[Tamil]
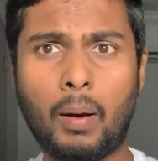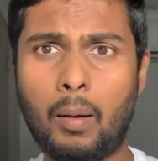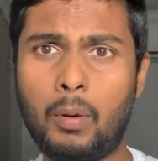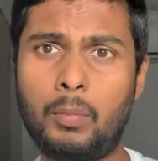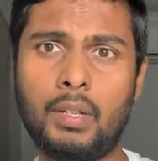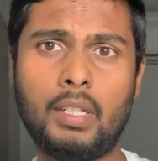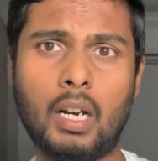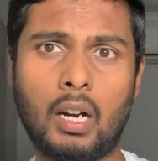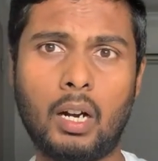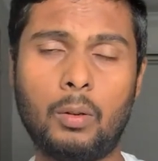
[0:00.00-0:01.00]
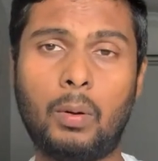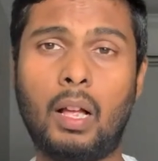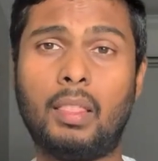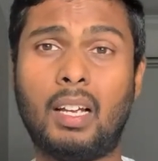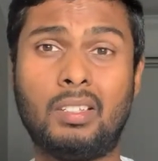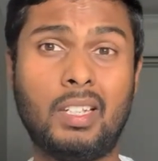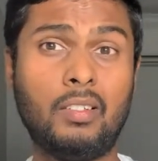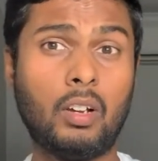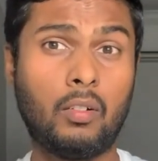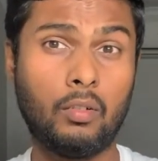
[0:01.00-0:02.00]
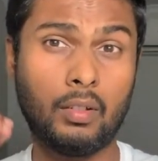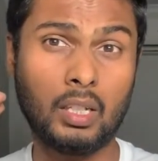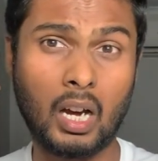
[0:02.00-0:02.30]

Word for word: பாம்பை பிடிச்சிட்டானான்னு பார்த்தா ஸ்ரீவர்வின் வந்து